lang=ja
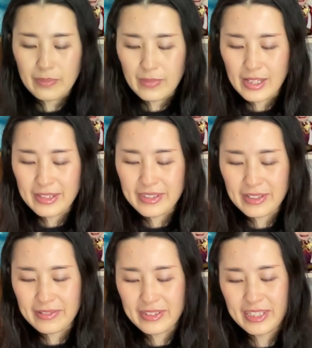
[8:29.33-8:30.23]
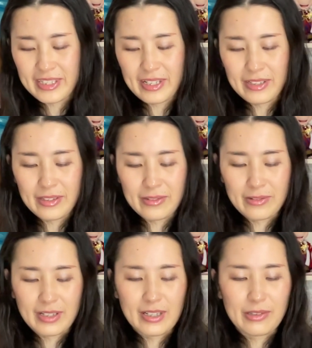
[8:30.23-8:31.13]
巾着に下着と
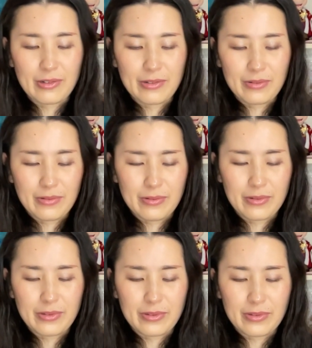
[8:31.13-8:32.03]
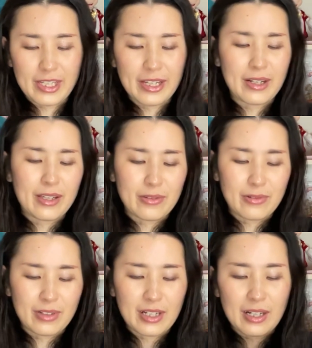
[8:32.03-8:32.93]
か洋服着替え
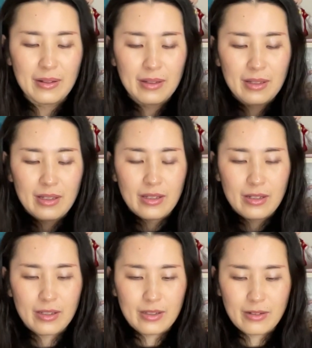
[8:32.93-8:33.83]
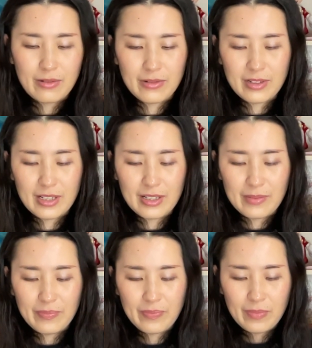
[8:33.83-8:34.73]
とか入れた方が
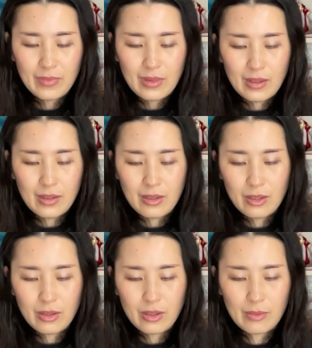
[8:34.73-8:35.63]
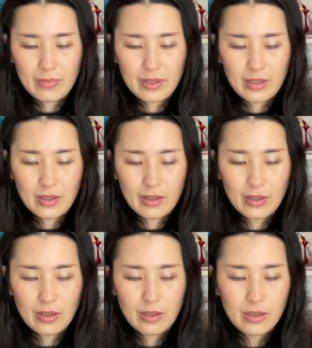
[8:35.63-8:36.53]
やっぱ
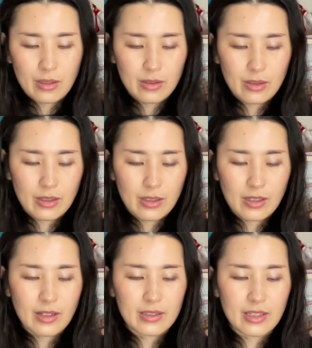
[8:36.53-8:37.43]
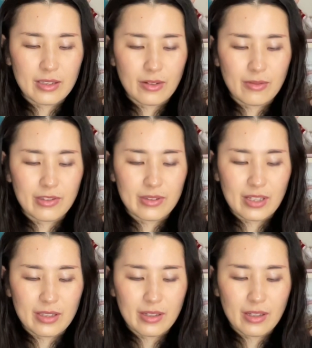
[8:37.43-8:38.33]
いいかなって思っ
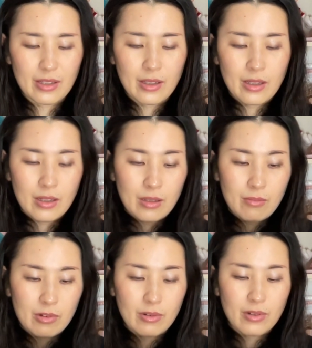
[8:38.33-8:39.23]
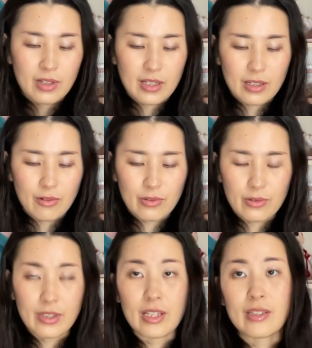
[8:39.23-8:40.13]
たんで、まあ、今回こ
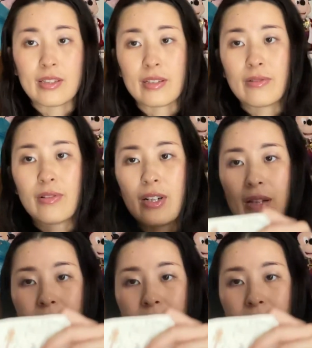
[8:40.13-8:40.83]
の巾着を買い